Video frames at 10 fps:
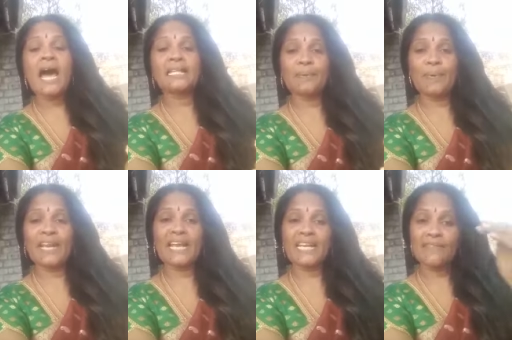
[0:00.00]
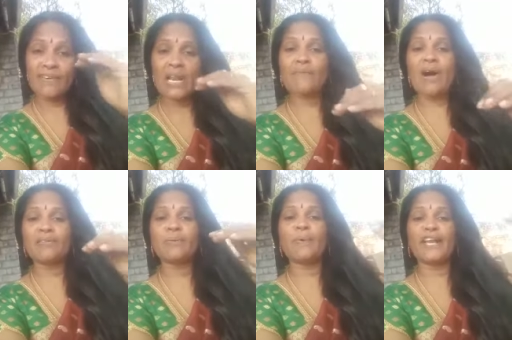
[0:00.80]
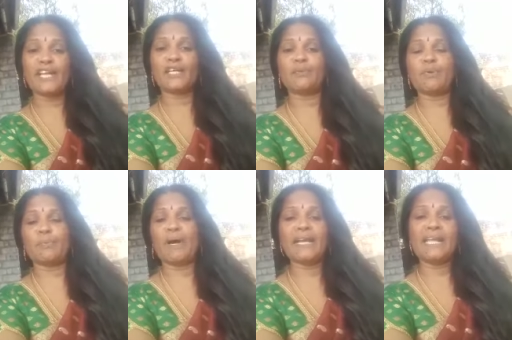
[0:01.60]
அந்த பிள்ளைகள் எவ்வளவாவது படிக்கட்டுமோம்மா